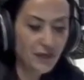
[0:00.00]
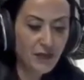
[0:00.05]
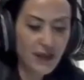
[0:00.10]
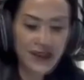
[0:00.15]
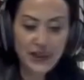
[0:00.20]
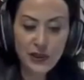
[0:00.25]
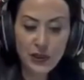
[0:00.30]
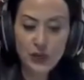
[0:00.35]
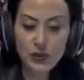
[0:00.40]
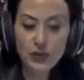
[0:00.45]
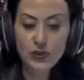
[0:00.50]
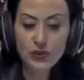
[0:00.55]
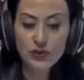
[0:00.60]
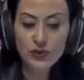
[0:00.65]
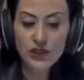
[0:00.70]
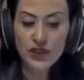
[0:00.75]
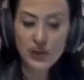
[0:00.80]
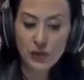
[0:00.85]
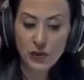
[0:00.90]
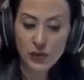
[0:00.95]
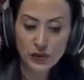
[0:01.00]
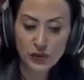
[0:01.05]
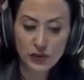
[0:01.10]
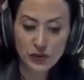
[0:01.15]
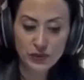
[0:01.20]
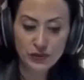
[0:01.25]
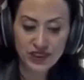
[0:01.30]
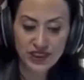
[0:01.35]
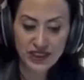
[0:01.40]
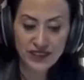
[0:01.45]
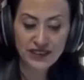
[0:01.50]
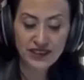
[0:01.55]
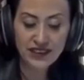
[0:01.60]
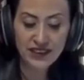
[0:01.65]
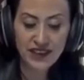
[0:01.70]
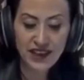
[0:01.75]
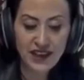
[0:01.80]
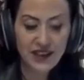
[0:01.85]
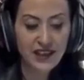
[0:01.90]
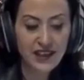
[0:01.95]
Ben önünüze koyduğum
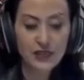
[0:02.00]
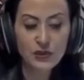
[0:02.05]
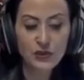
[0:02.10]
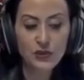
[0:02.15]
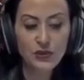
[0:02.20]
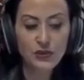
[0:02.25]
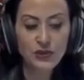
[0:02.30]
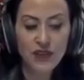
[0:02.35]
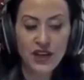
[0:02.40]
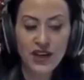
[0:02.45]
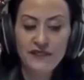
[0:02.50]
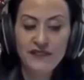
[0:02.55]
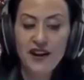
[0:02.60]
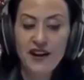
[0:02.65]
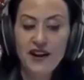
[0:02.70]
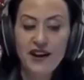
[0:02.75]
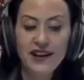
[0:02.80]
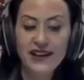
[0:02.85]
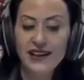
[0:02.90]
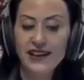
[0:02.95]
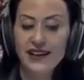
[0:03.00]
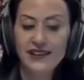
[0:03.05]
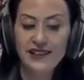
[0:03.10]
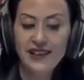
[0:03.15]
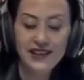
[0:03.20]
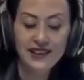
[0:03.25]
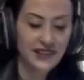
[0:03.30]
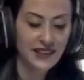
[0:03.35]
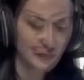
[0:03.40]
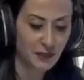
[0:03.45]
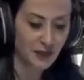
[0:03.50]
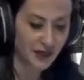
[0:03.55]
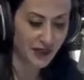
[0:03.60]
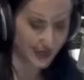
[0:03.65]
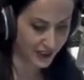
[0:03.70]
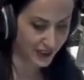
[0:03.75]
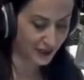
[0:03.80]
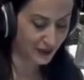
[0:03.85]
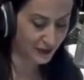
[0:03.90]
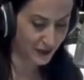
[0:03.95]
sandıklarla dünya ve ahireti
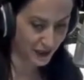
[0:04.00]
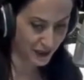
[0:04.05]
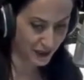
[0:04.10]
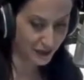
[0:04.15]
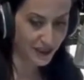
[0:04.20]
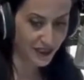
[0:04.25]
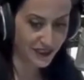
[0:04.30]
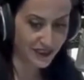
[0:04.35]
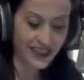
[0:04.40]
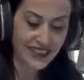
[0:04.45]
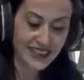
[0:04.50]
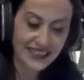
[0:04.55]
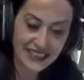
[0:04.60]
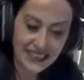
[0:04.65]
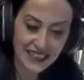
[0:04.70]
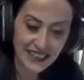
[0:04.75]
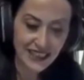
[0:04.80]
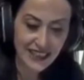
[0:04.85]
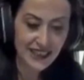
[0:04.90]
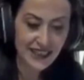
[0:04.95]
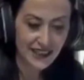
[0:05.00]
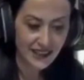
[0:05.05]
anlatmak istemiştim size ki